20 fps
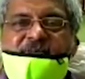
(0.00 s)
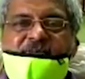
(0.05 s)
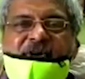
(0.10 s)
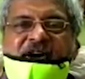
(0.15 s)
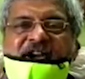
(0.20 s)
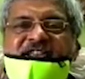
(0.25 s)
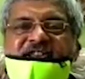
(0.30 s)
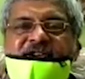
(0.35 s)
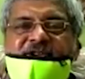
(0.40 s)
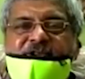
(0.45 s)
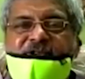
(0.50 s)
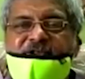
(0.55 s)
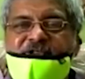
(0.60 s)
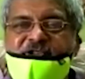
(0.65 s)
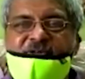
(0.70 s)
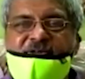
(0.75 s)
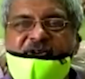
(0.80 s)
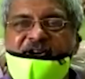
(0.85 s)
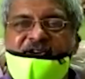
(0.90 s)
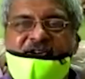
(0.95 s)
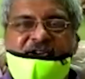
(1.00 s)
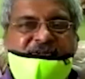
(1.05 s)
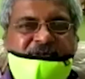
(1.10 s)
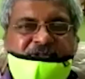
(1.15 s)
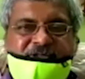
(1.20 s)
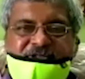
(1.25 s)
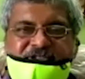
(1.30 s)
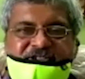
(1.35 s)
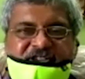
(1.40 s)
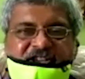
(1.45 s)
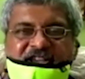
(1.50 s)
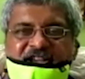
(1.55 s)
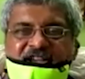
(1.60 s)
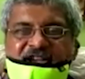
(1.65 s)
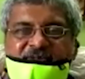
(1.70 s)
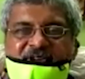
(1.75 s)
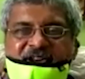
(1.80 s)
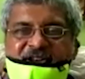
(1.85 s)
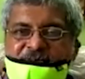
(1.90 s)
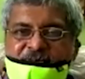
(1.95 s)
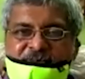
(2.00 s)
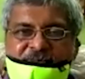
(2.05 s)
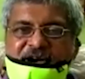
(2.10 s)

বাইরে কোনো সভা করার মতো জায়গা মানে